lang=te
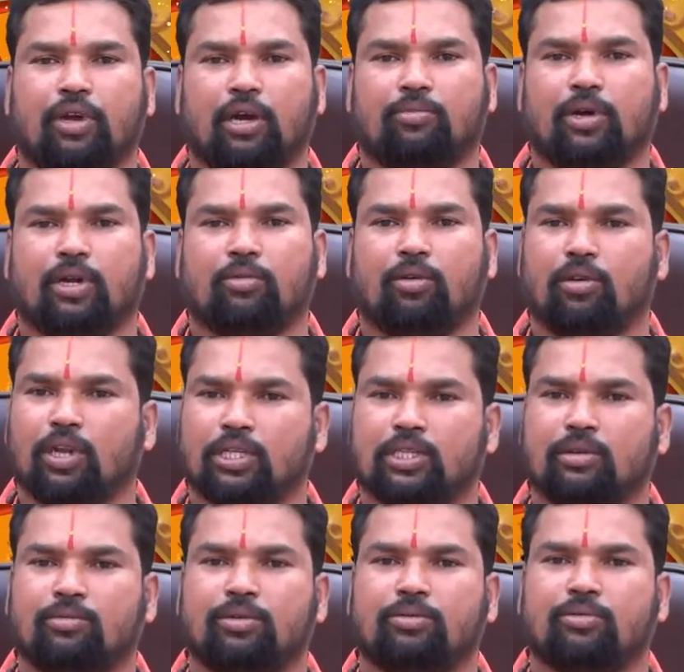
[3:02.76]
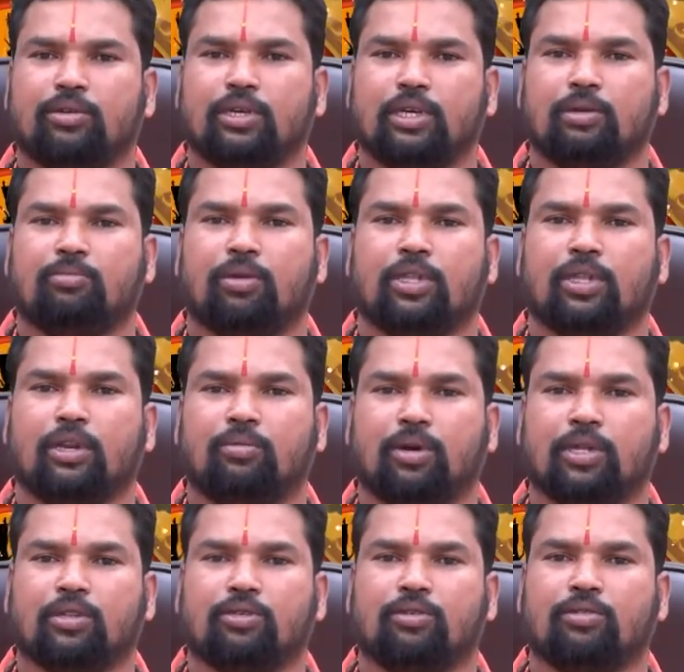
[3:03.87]
వ్యాపారంలో నష్టము ఇబ్బందులు
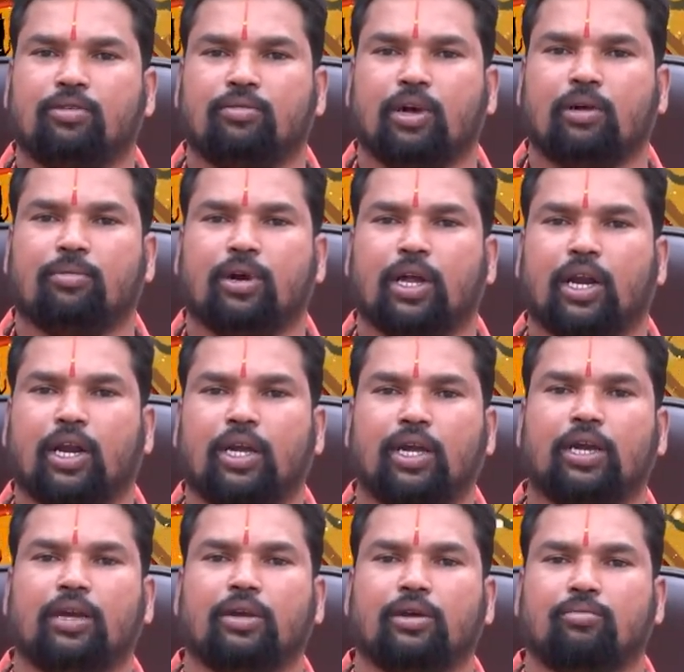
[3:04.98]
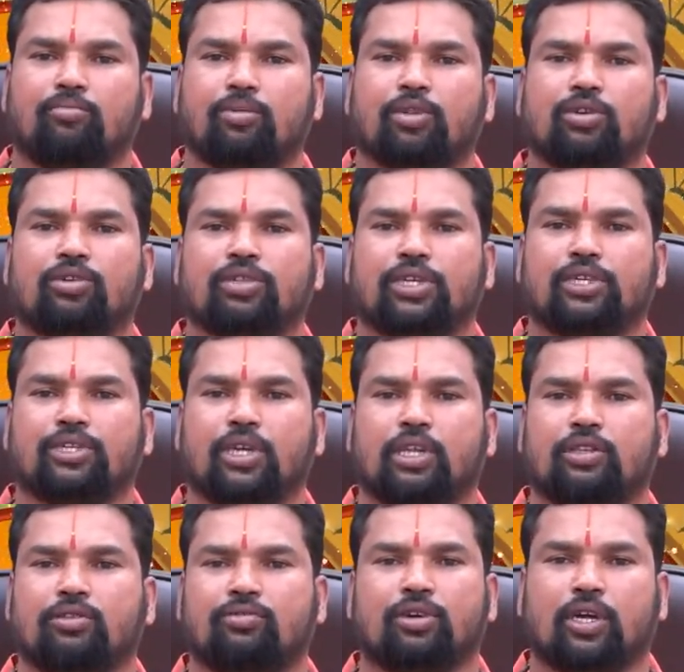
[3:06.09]
పడుతూ వ్యాపారాన్ని ముందుకు
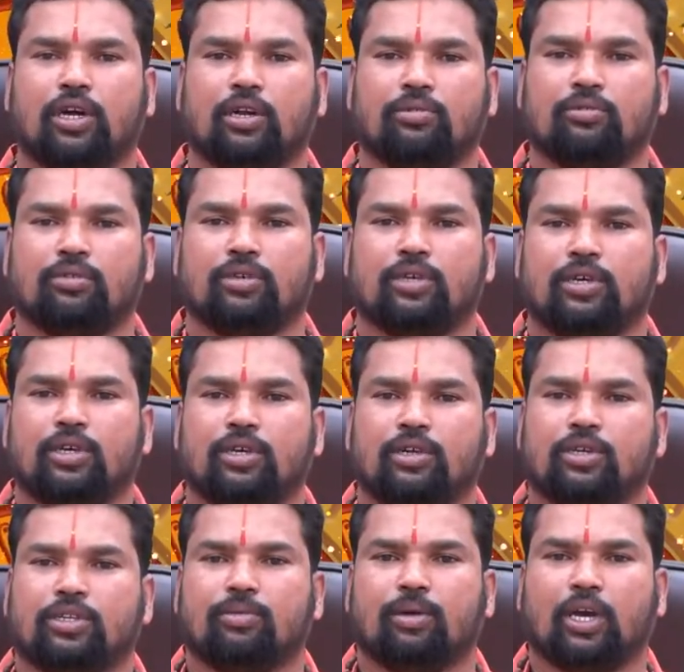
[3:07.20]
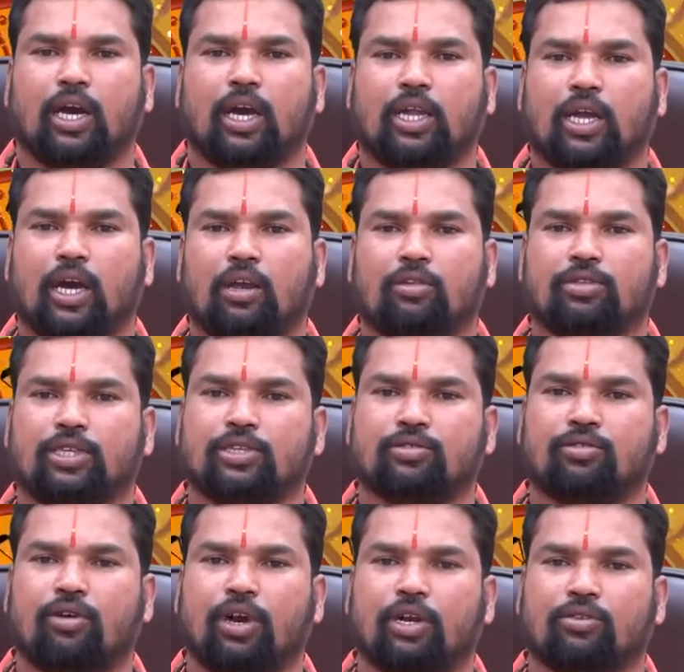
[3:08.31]
తీసుకెళ్తూ ఉంటారు శుభకార్యాలు
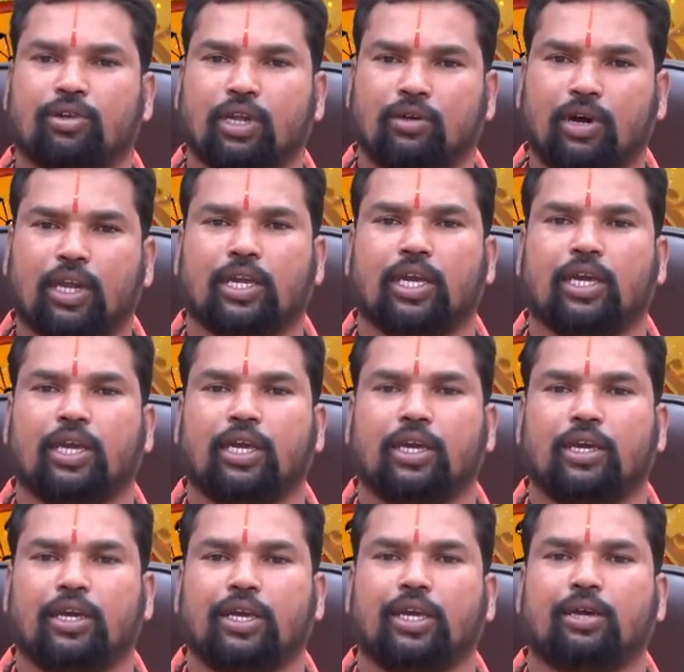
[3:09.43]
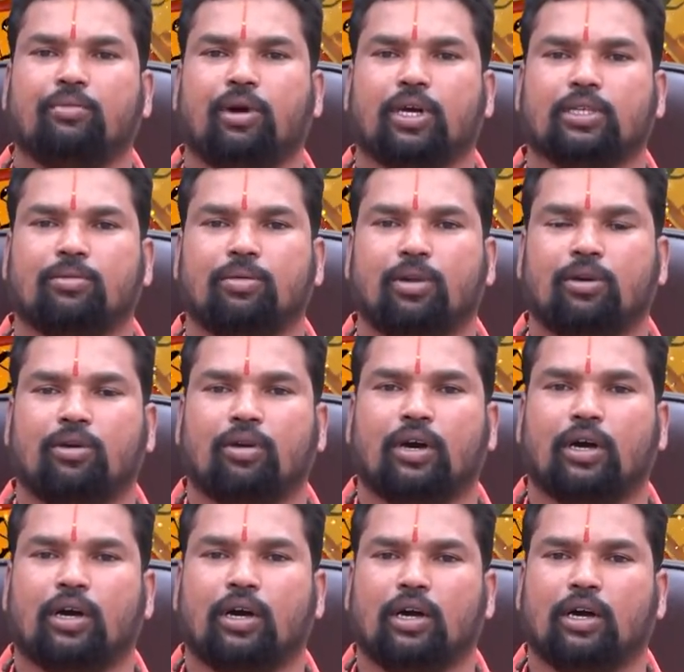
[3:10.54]
చేసుకోవాలనుకునే వారికి ఈ మాసంలో
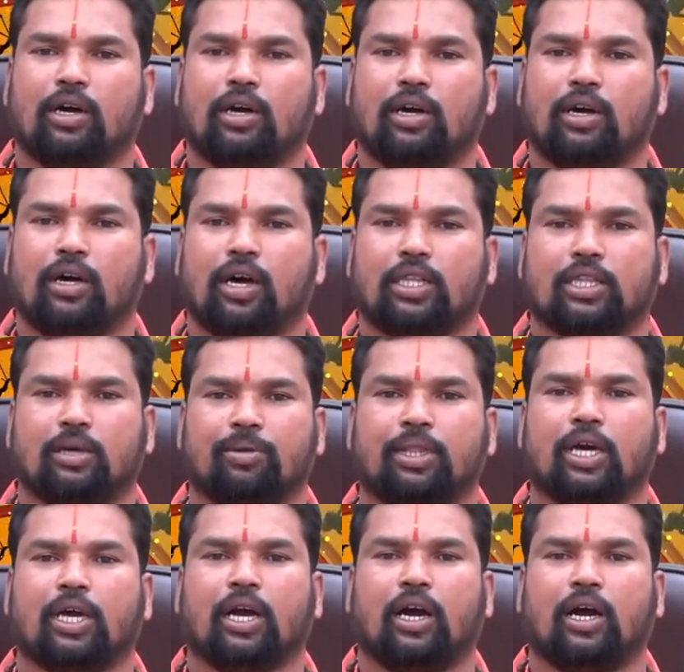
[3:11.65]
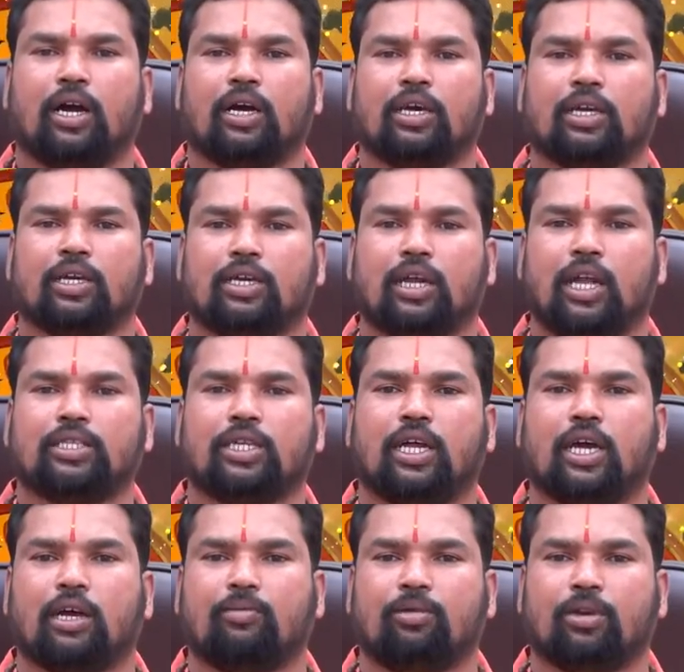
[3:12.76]
అంత పెద్దగా కలిసి
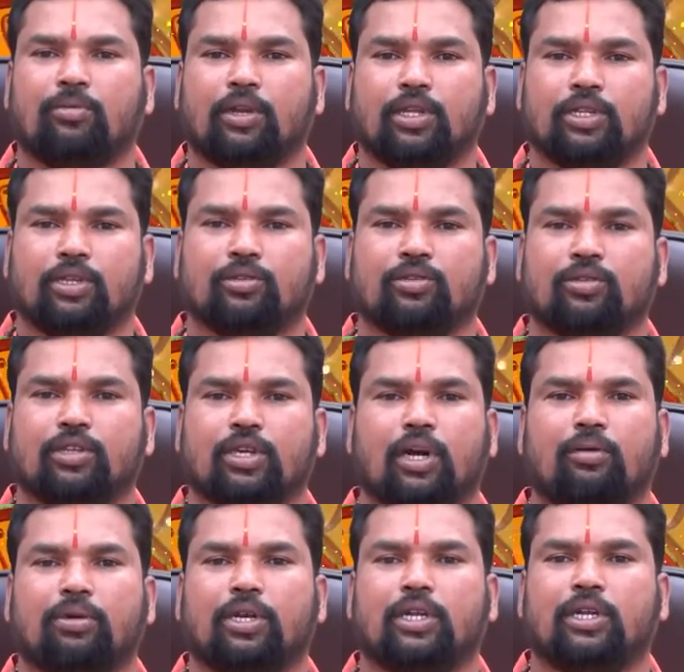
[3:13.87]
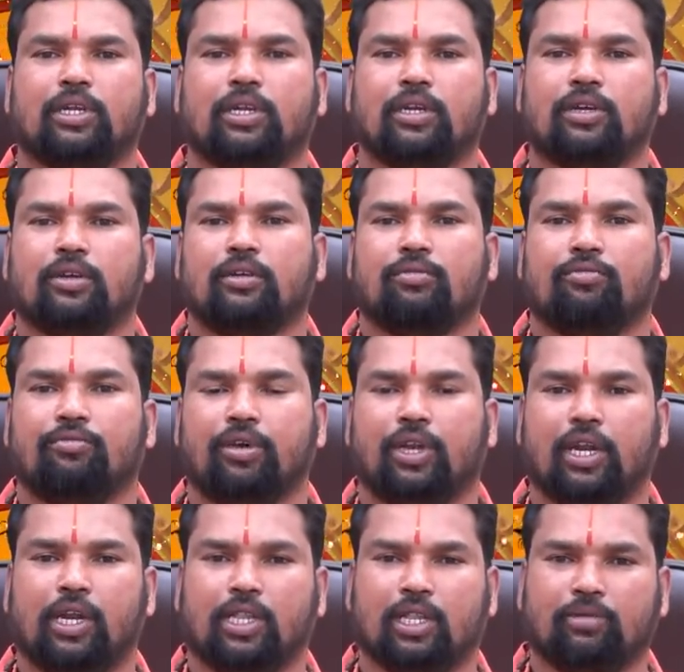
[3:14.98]
రాకపోవడం అనేది జరుగుతుంది కాబట్టి
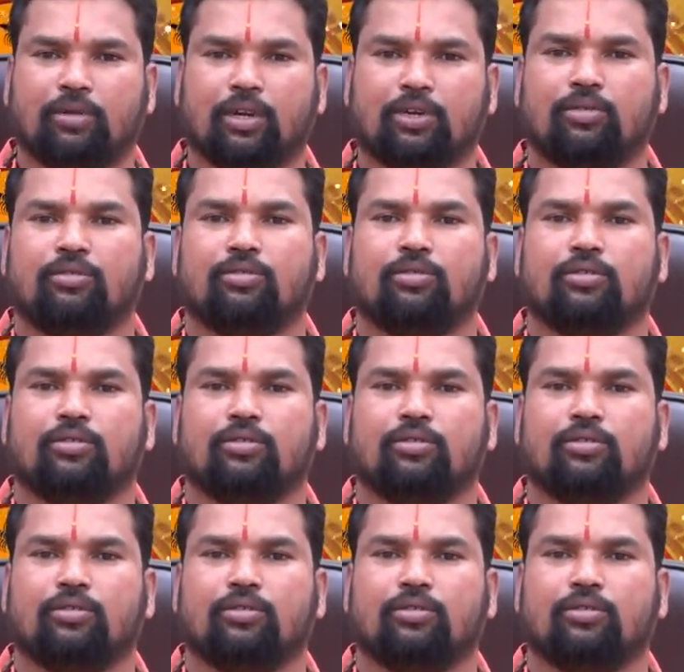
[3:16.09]
వీలైనంత వరకు